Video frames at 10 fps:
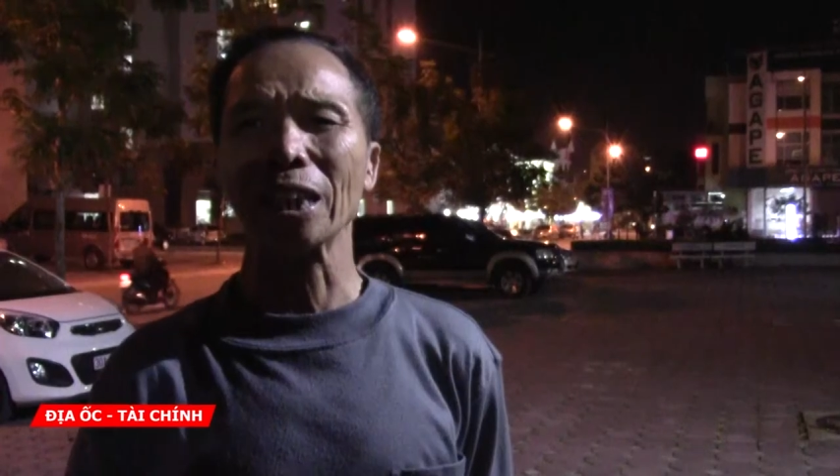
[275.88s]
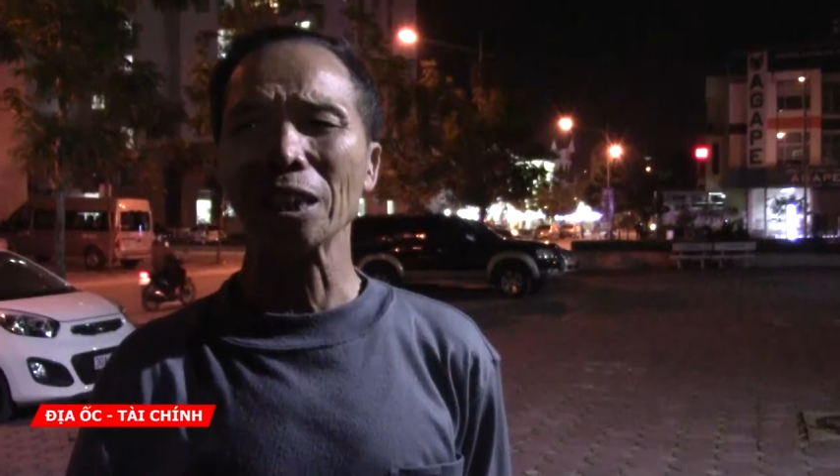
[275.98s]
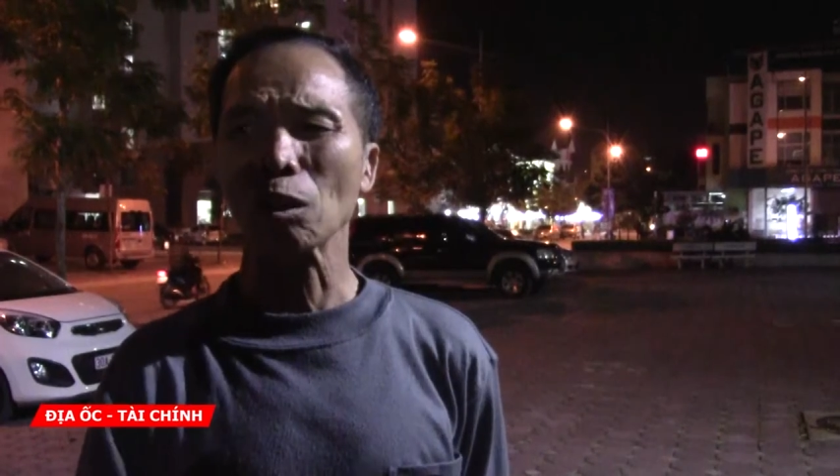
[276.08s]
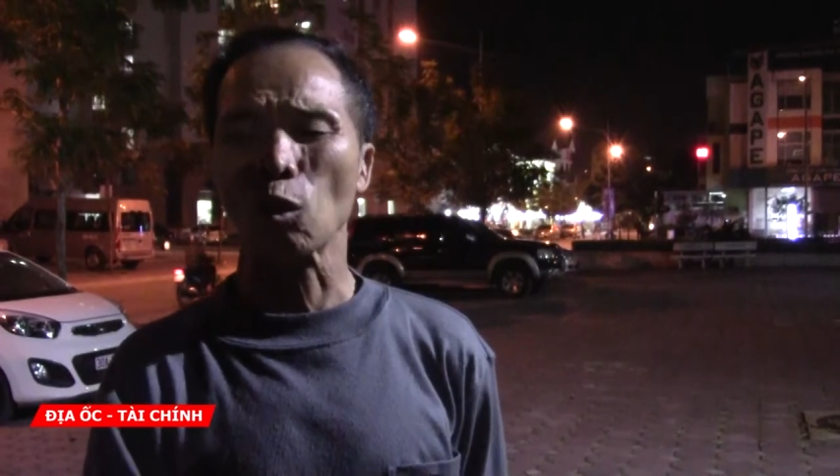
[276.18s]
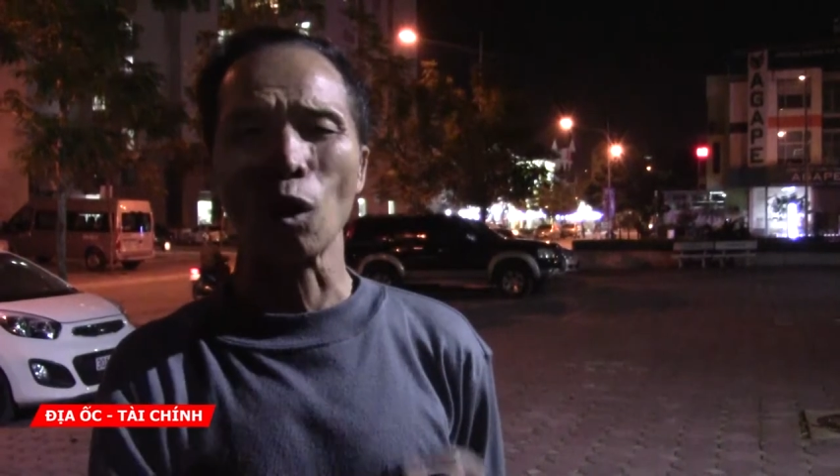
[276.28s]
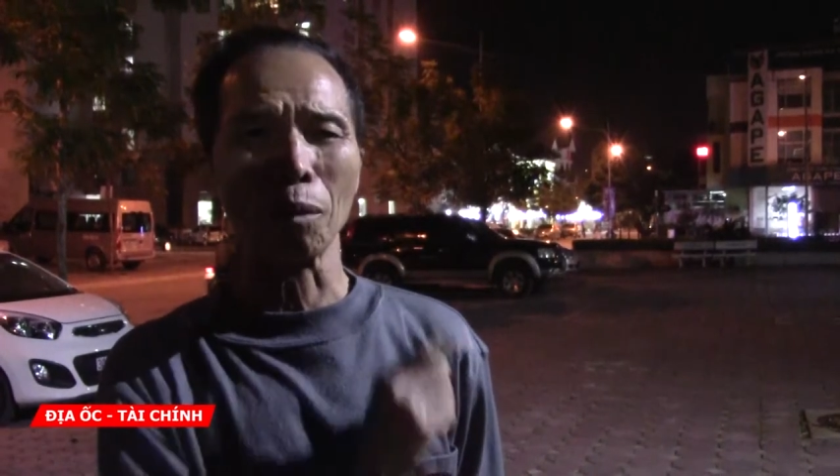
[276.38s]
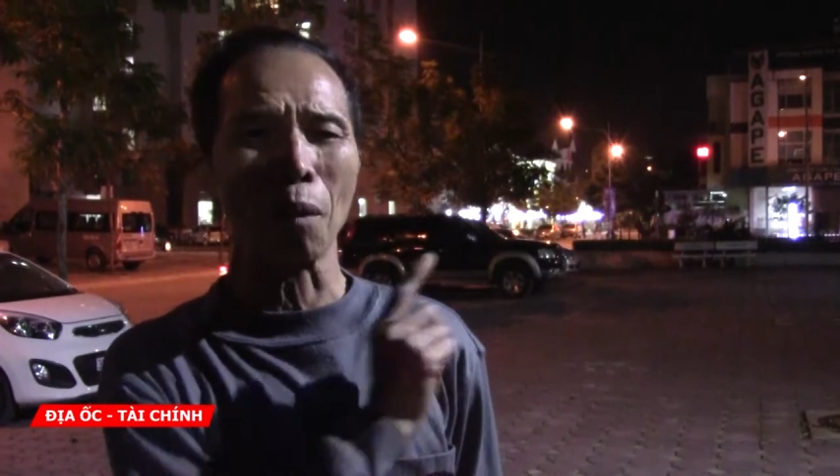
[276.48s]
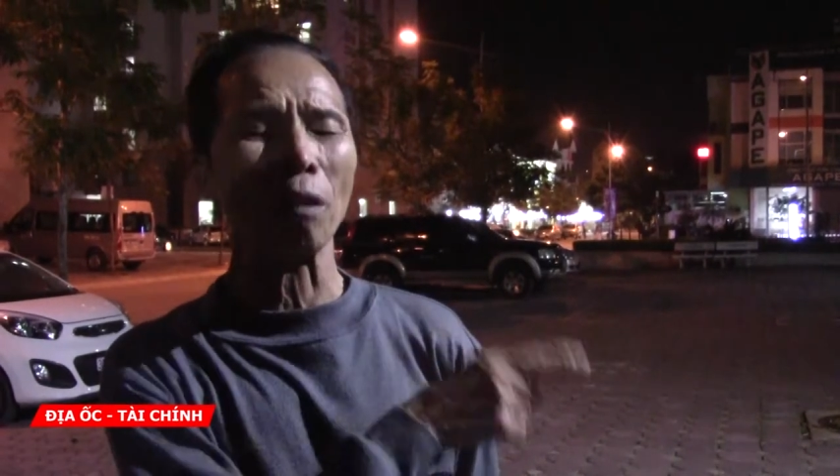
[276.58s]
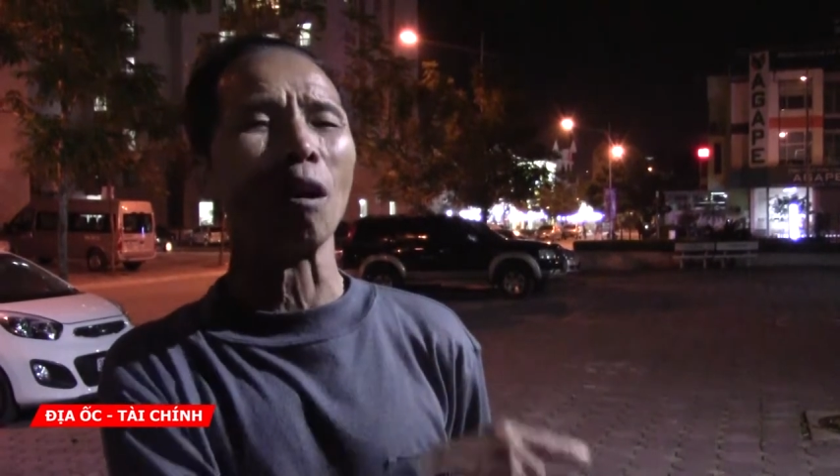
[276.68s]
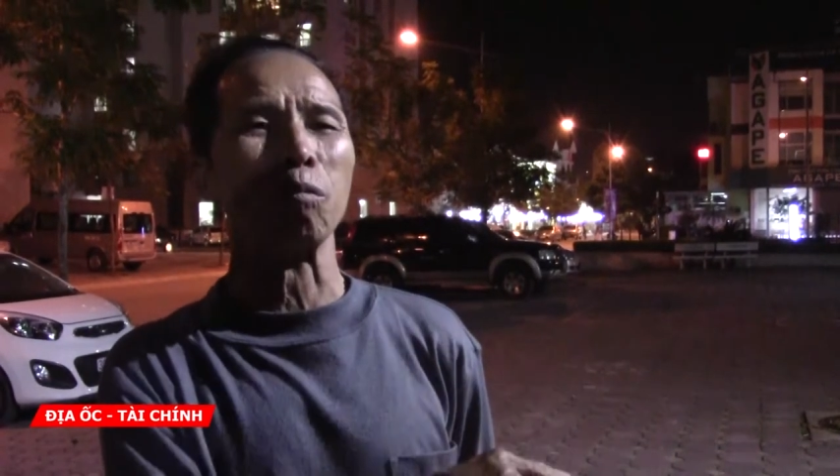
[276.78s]
cái còi
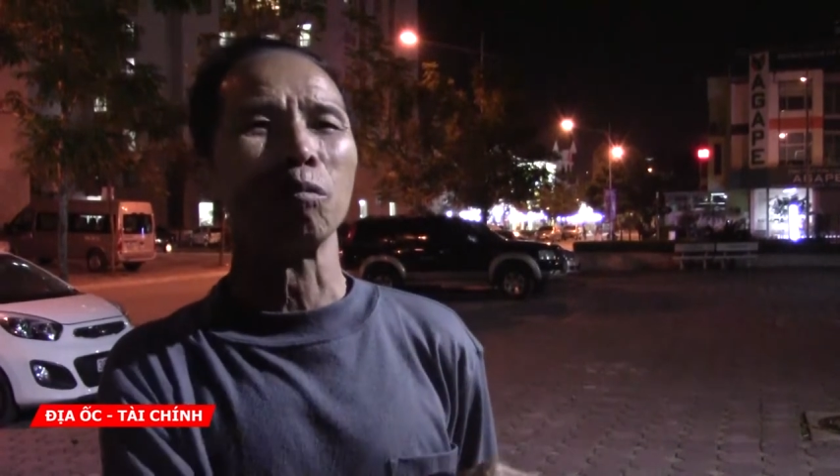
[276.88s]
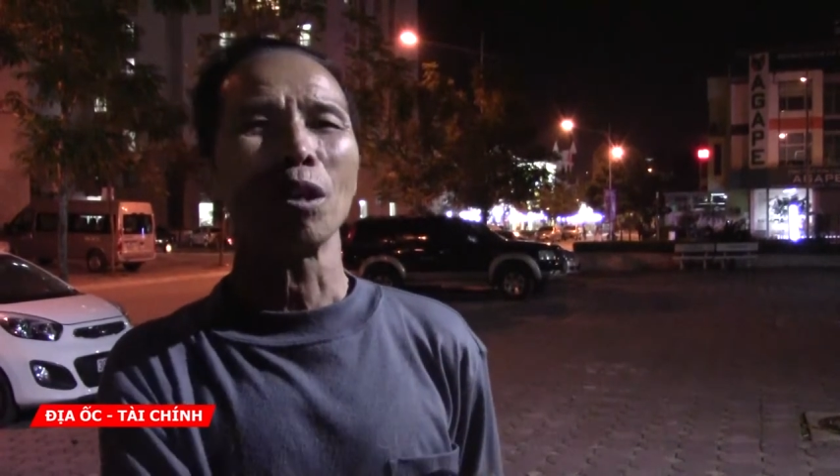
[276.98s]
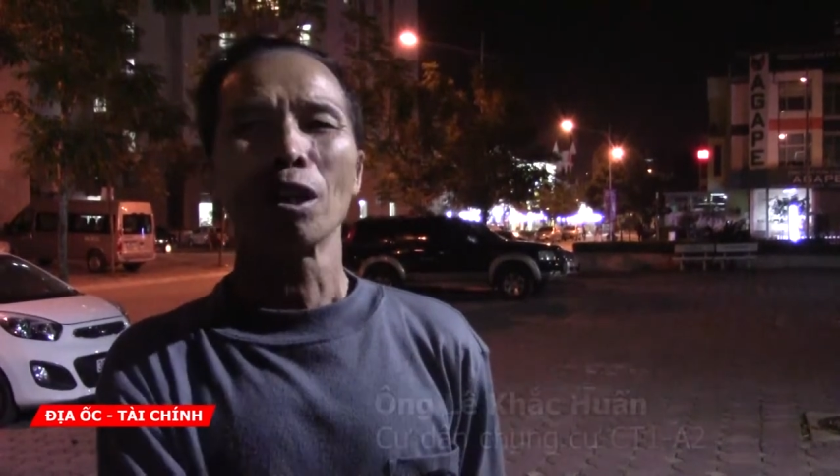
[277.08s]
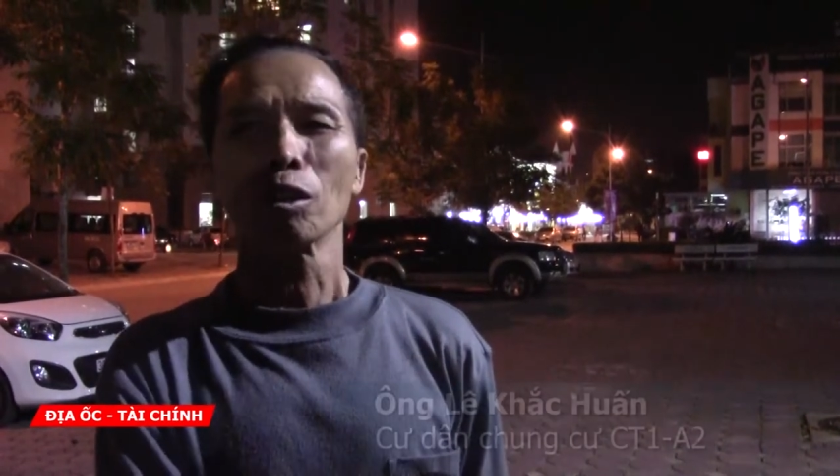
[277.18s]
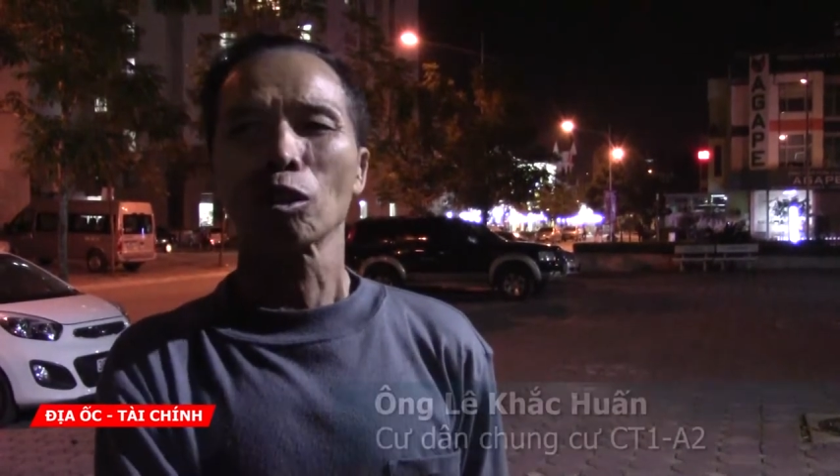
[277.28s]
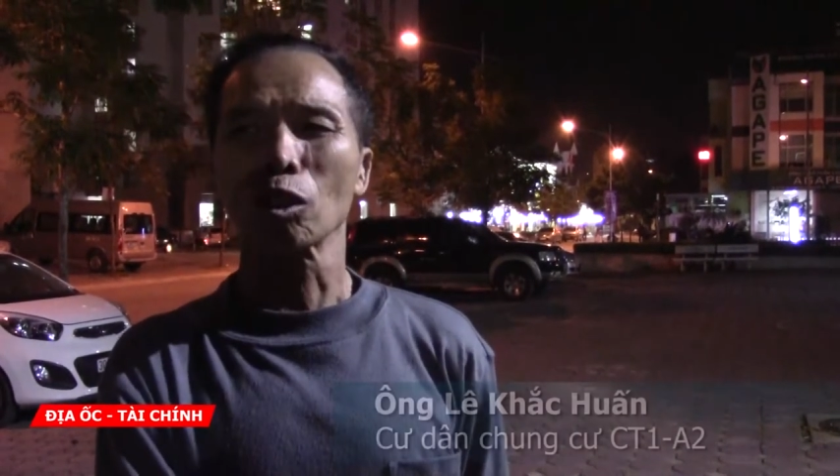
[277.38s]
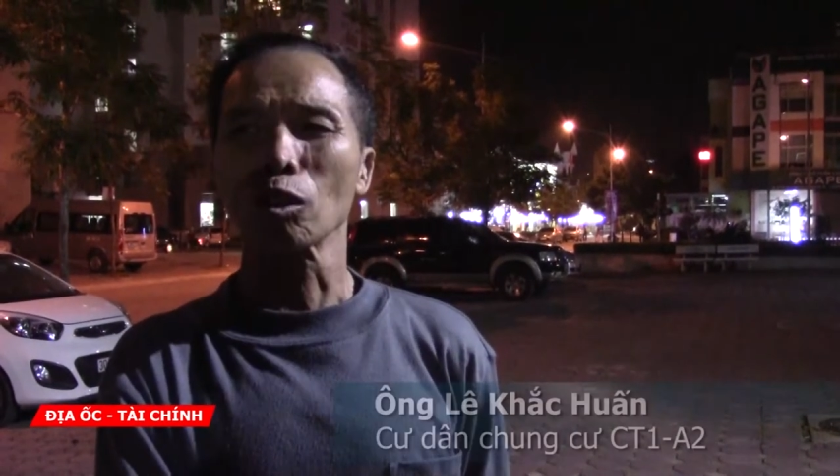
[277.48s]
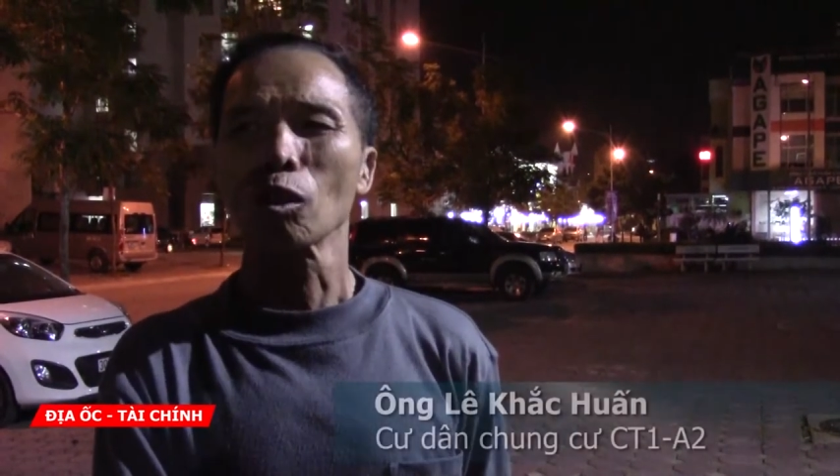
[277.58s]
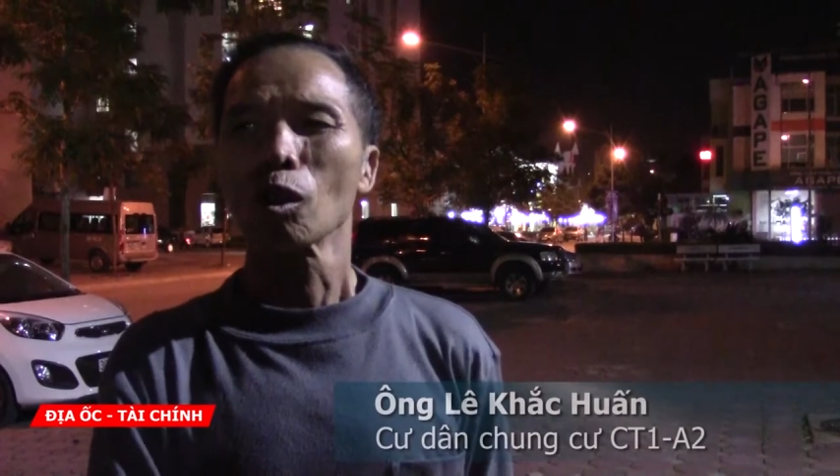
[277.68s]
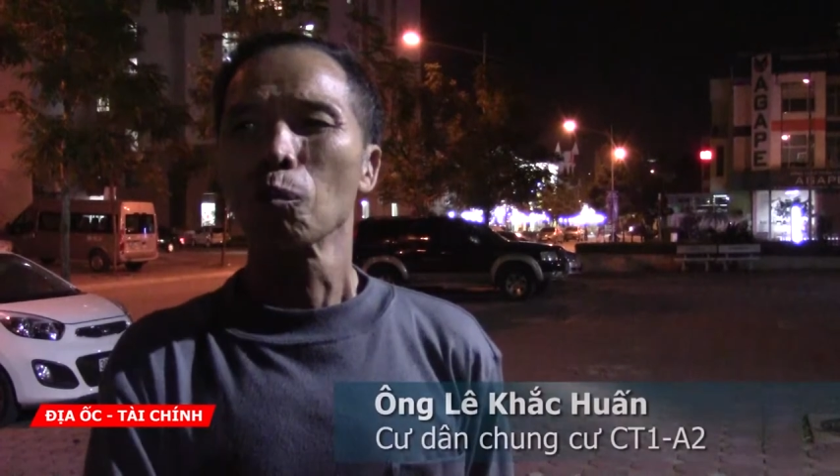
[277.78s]
báo động
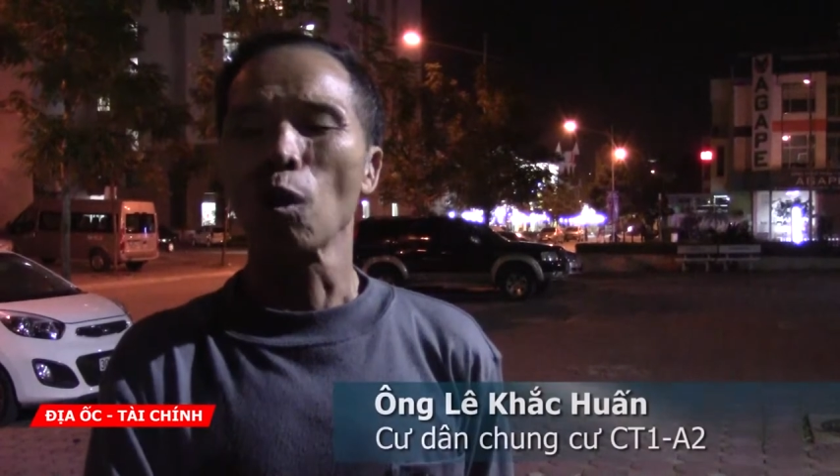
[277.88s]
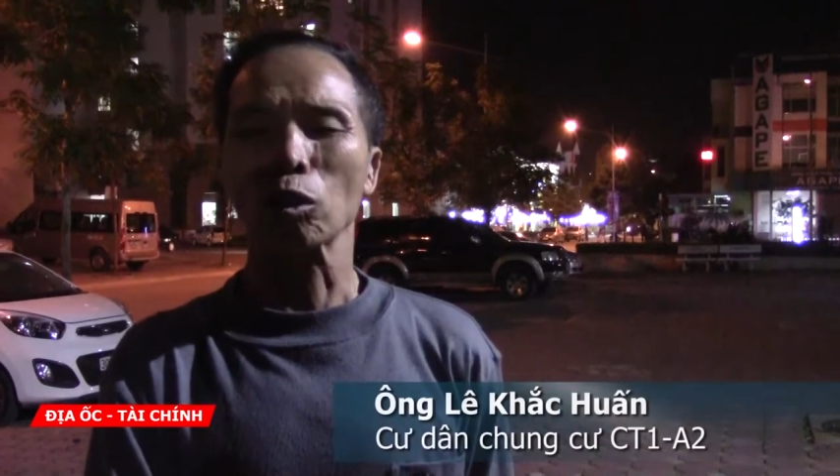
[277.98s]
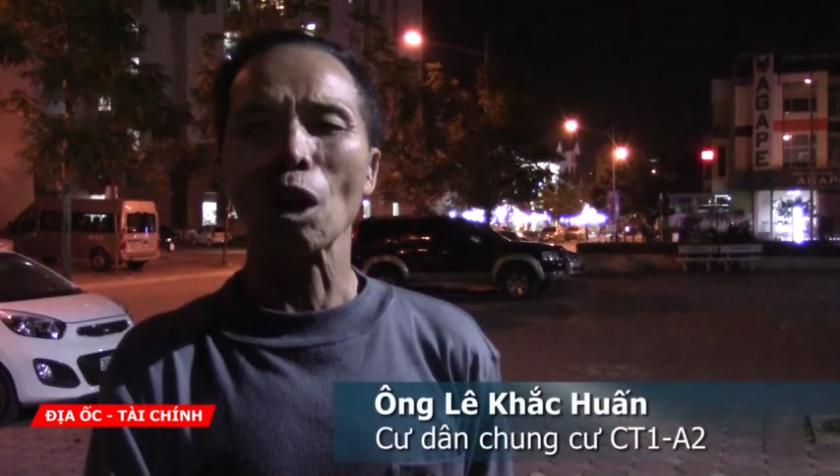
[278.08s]
một